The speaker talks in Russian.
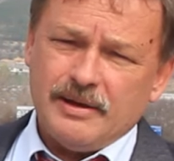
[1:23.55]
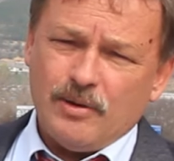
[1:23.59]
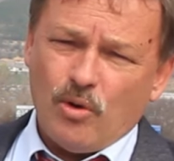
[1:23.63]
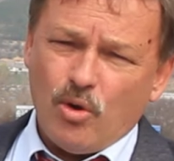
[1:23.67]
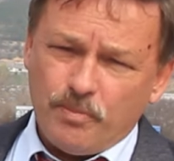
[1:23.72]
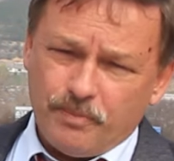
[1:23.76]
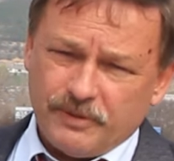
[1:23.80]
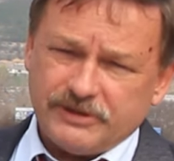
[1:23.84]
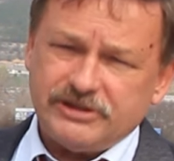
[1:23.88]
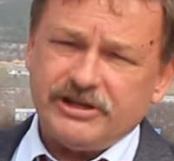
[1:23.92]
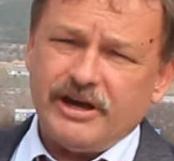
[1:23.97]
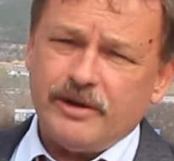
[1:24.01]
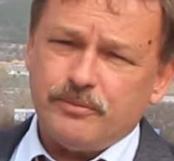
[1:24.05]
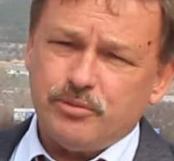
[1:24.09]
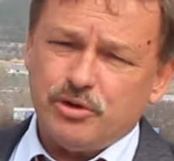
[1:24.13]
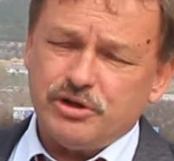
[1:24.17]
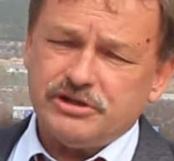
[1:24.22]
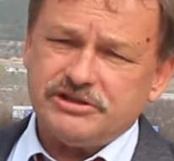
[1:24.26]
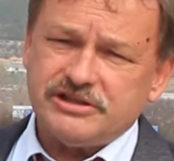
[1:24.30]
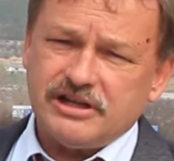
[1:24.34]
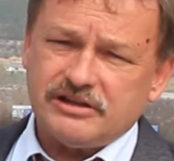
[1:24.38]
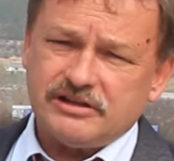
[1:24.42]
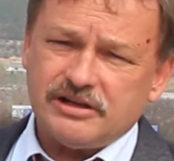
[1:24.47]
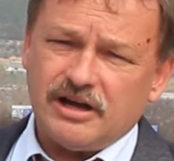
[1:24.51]
Он
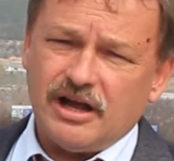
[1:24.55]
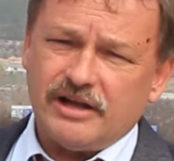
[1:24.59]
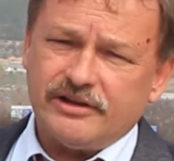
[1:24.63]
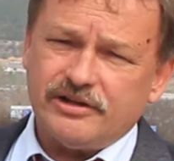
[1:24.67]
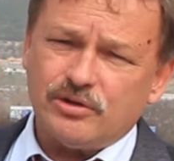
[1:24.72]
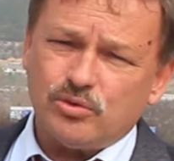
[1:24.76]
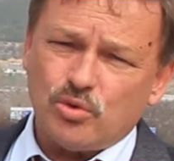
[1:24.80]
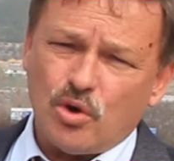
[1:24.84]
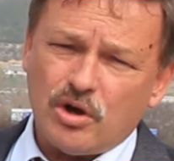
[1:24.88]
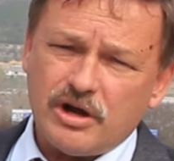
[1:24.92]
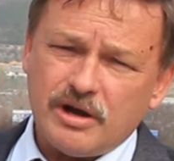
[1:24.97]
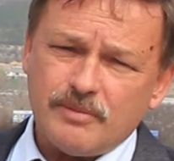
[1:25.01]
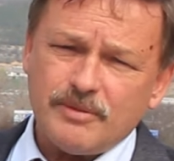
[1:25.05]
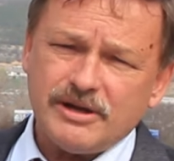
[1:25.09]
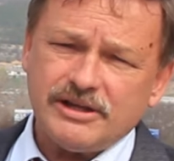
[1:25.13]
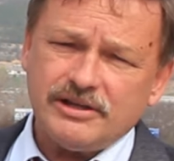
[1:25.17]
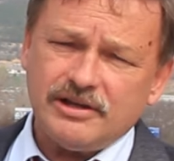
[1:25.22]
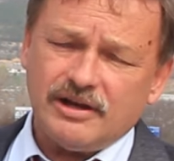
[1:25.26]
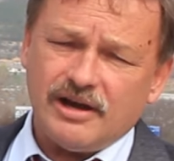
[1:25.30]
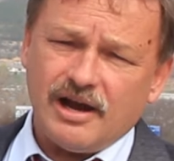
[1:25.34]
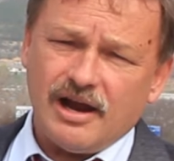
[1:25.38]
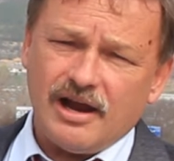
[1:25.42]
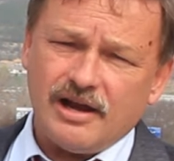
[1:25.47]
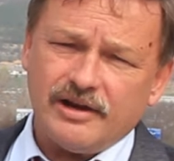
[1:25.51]
потребует затрат не только
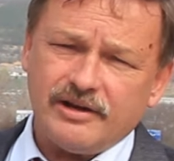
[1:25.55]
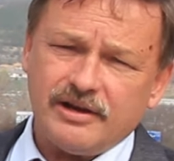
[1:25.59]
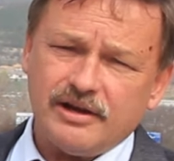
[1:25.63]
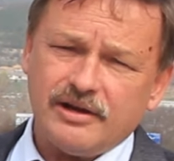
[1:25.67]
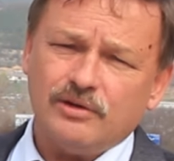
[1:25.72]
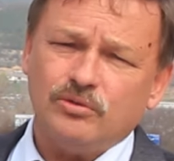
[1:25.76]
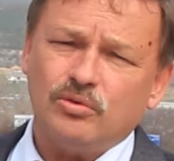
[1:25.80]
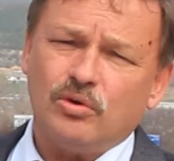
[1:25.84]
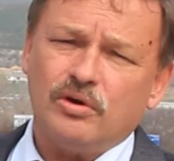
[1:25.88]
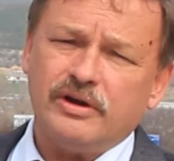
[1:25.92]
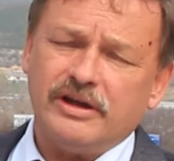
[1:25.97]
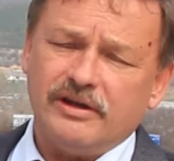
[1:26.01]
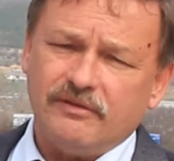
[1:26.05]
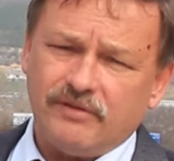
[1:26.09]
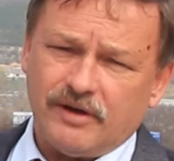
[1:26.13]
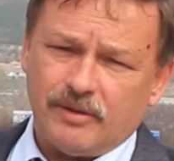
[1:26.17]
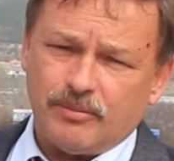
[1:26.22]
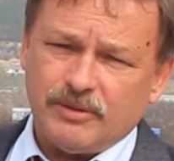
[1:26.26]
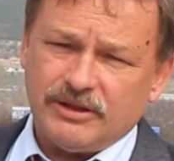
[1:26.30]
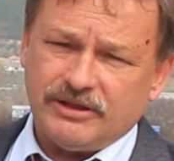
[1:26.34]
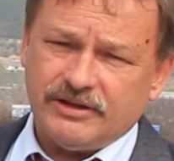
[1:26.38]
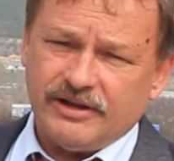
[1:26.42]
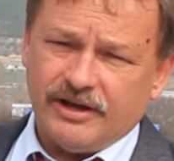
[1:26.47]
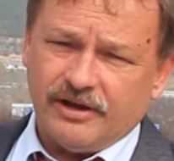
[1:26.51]
материальных, но и
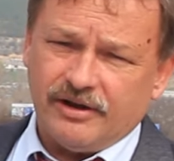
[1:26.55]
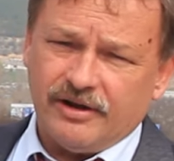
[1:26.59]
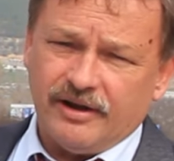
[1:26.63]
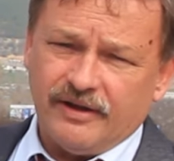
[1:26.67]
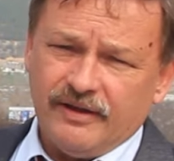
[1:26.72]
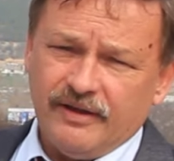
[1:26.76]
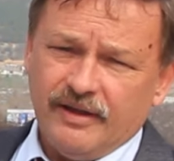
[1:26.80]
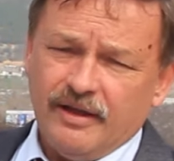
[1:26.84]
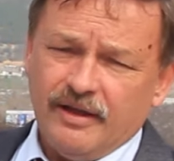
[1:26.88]
временных.